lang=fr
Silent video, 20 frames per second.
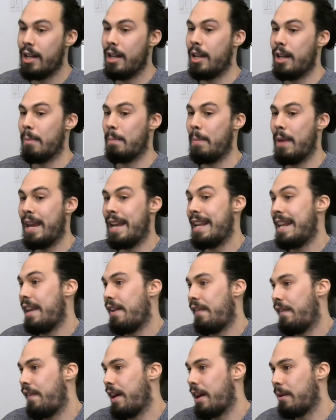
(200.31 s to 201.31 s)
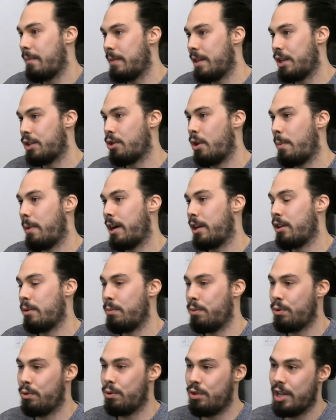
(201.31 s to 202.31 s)
Mais il les ferme et je comprends que
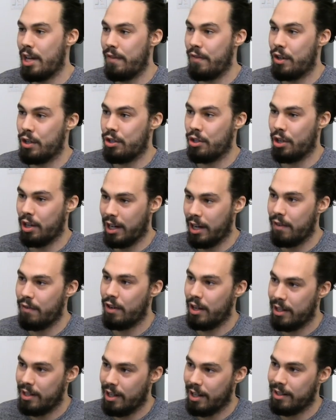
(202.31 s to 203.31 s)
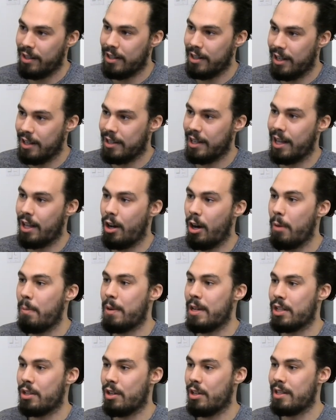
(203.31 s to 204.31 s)
beaucoup de gens veulent se révolter en tant qu'entraîneur parce
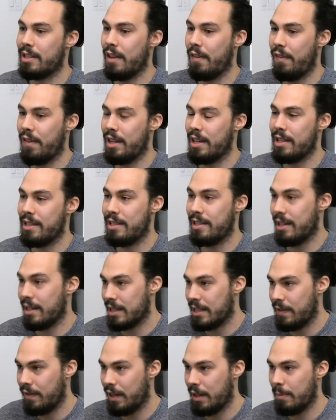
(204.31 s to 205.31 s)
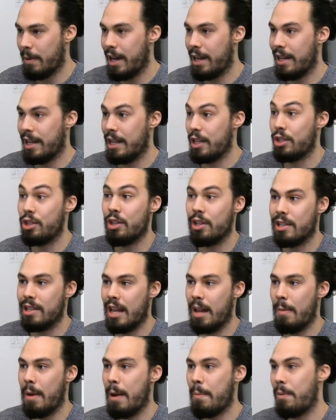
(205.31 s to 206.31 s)
que ça fait scientifiquement et
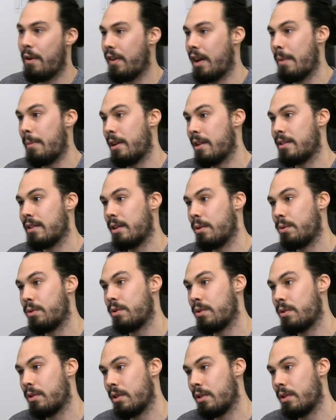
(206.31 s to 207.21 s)
socialement pas vraiment de sens.